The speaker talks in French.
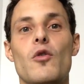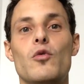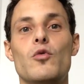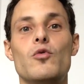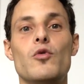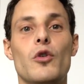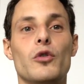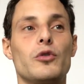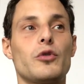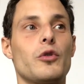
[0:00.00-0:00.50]

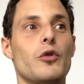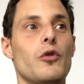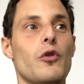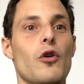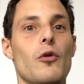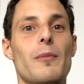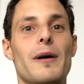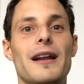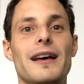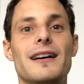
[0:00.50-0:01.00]
ou entre
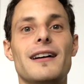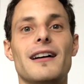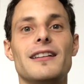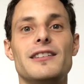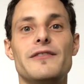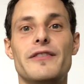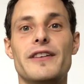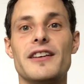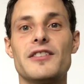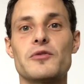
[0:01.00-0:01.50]
euh, bah, la
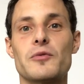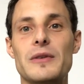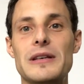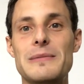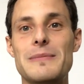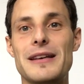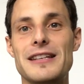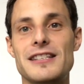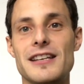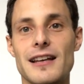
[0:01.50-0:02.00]
gratification
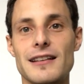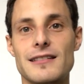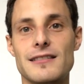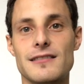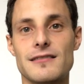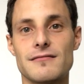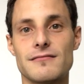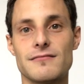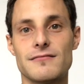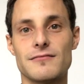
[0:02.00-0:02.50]

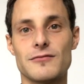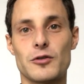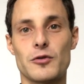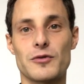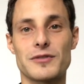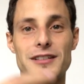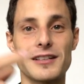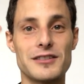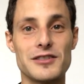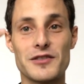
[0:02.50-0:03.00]
immédiate,
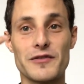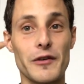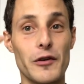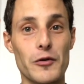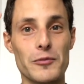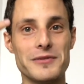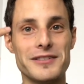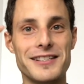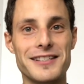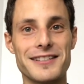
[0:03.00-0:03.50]
on satisfait
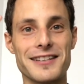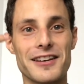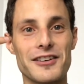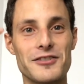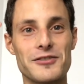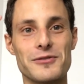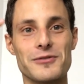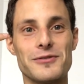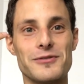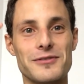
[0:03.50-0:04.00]
le petit
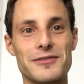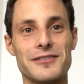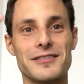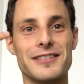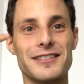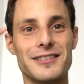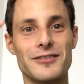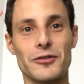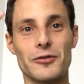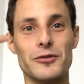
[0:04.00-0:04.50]
singe euh,
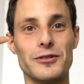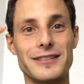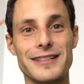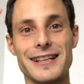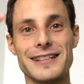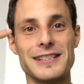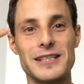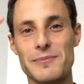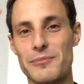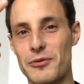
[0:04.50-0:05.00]
dans notre
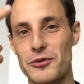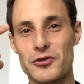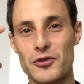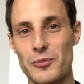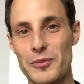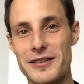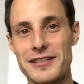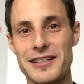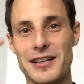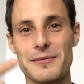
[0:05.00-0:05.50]
tête qui pense
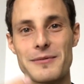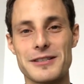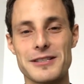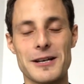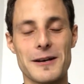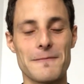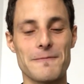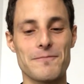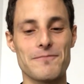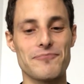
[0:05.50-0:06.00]
qu'au plaisir
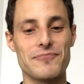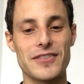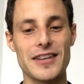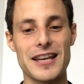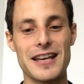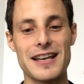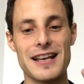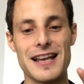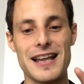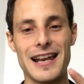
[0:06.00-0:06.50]
immédiat.
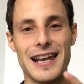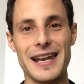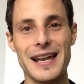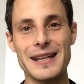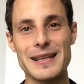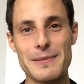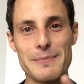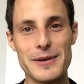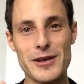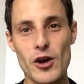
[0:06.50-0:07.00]

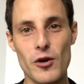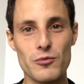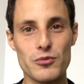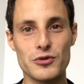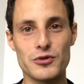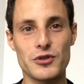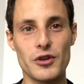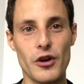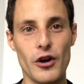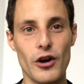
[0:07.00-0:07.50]
L'un des meilleurs
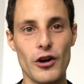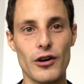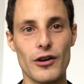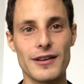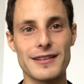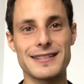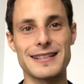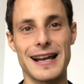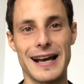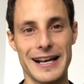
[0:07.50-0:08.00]
boosters,
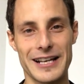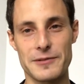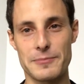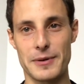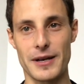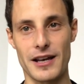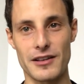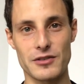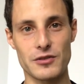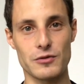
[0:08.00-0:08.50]
c'est la
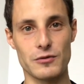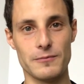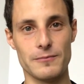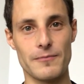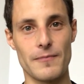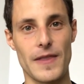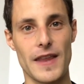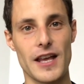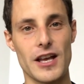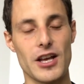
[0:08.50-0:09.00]
respiration.
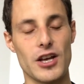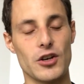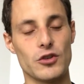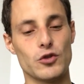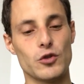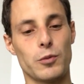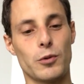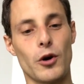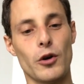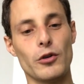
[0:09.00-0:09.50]

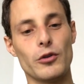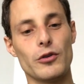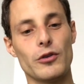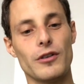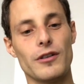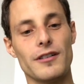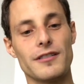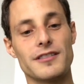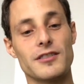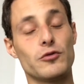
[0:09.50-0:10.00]
De prendre,
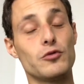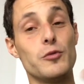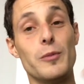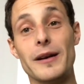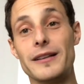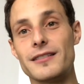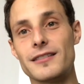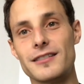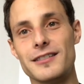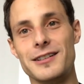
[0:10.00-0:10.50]
c'est tout
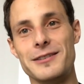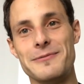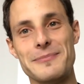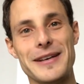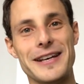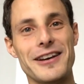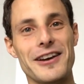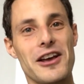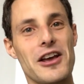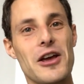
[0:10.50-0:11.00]
bête, hein,
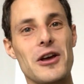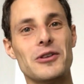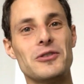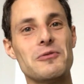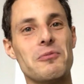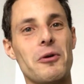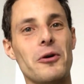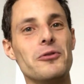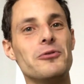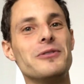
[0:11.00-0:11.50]
mais
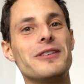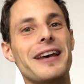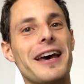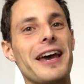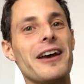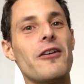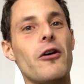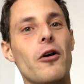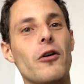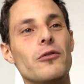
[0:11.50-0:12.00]
de prendre une
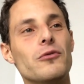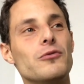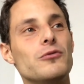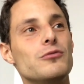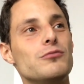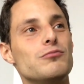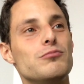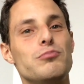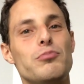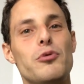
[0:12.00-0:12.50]
très grande
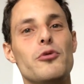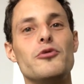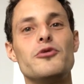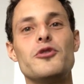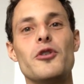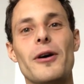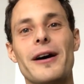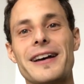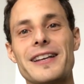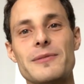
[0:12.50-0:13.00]
ou
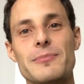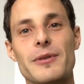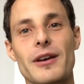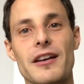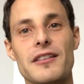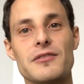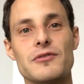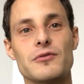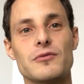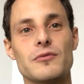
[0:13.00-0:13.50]
plusieurs
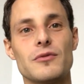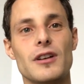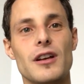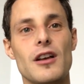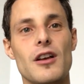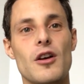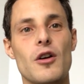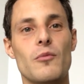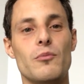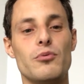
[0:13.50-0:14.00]
respirations
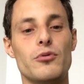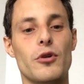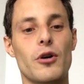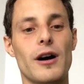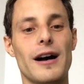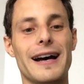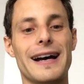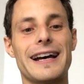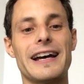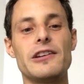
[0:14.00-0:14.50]

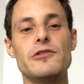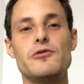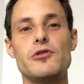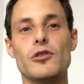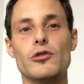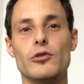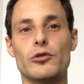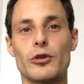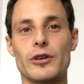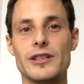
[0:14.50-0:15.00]
pour
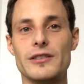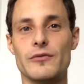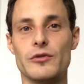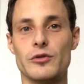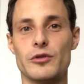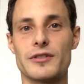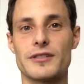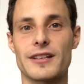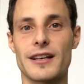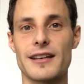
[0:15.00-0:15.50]
réduire notre
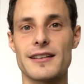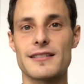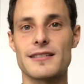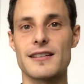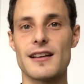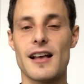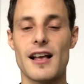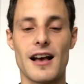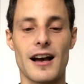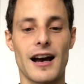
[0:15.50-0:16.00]
niveau de
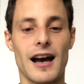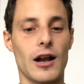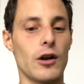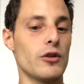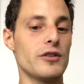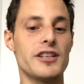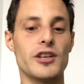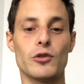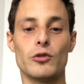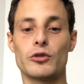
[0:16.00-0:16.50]
stress,
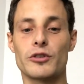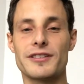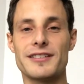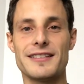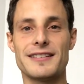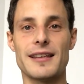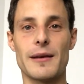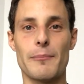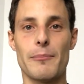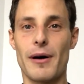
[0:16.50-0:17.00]
ralentir notre
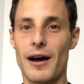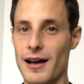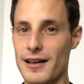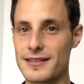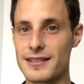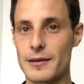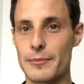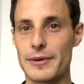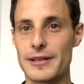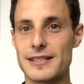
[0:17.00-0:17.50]
système
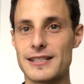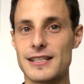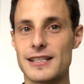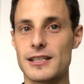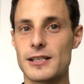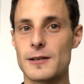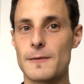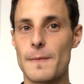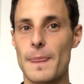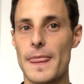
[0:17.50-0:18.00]

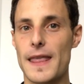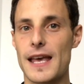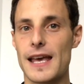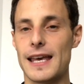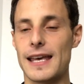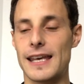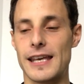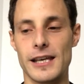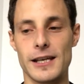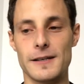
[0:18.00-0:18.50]
parasympathique,
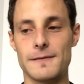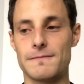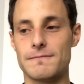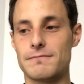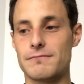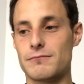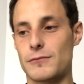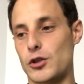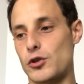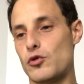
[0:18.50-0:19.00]
et
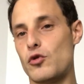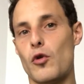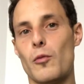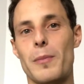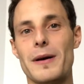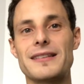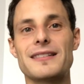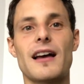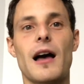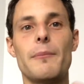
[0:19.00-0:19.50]
bah, du coup, on
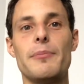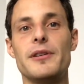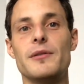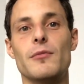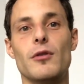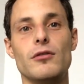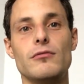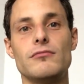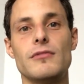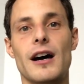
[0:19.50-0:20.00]
passe
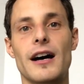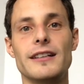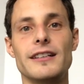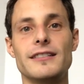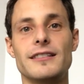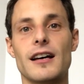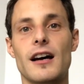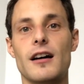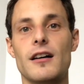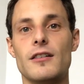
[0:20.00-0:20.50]
rapidement à un
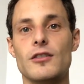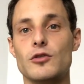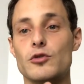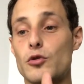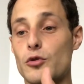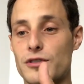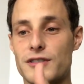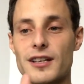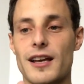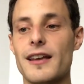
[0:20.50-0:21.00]
état
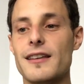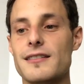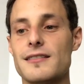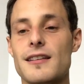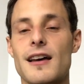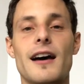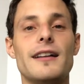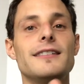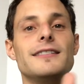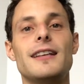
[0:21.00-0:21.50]
de
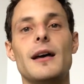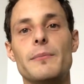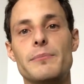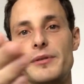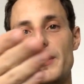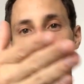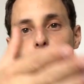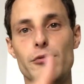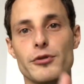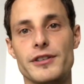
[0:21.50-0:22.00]
stress, à un état
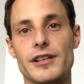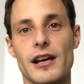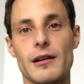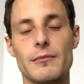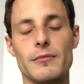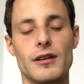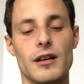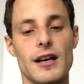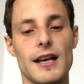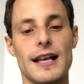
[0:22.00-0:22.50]
bien plus
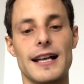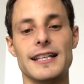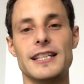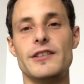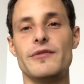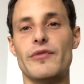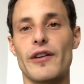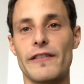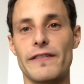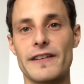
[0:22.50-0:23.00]
calme,
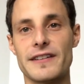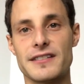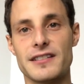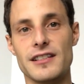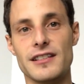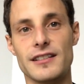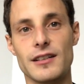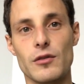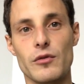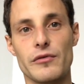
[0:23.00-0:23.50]
qui va
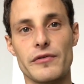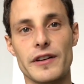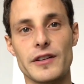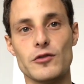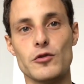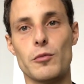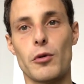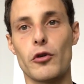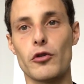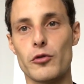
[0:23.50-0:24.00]
faciliter le fait
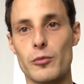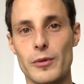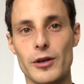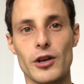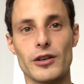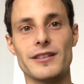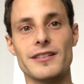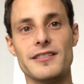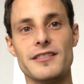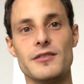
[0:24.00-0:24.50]
de prendre une
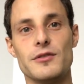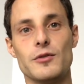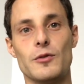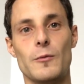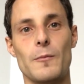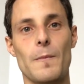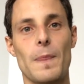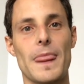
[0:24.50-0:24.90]
meilleure décision.